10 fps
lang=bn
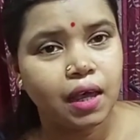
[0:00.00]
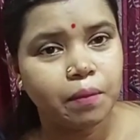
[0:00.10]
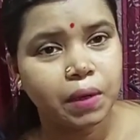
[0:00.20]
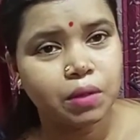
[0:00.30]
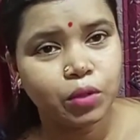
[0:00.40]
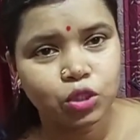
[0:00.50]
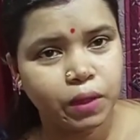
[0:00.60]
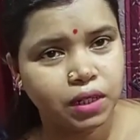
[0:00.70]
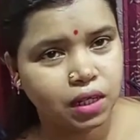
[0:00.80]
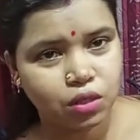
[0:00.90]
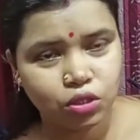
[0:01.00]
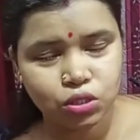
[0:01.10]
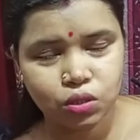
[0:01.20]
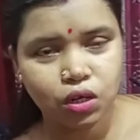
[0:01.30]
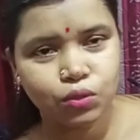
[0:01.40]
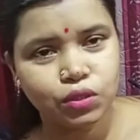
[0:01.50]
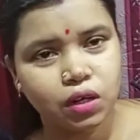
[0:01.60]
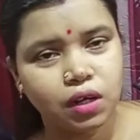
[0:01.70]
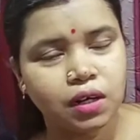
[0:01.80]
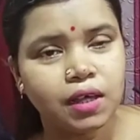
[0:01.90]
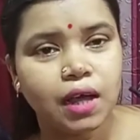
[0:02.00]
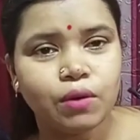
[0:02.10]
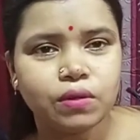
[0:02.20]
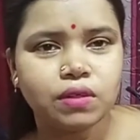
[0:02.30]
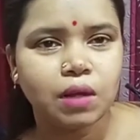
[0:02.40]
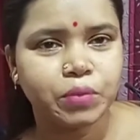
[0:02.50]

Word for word: মানে বর্তমানটাকে নষ্ট করার কোনো দরকার নেই এখন